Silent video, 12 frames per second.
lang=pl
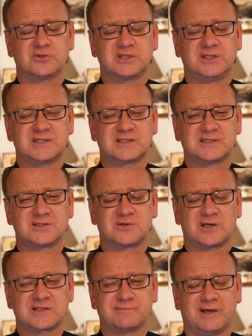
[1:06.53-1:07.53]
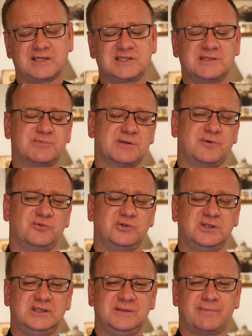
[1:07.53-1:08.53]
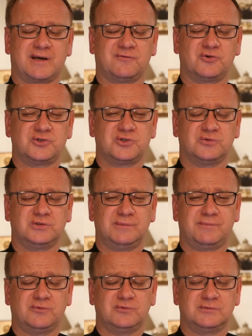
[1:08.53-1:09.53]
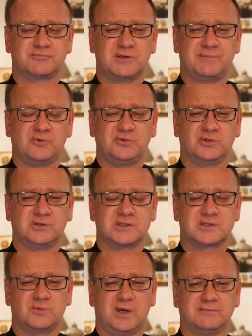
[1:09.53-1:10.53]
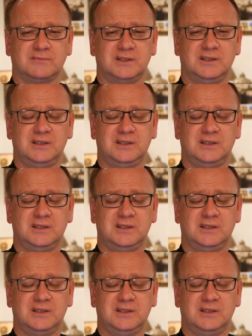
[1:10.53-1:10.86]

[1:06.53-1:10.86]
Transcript: że jest coraz bardziej przepełniony nieprawością, niepeł- przepełniony złem.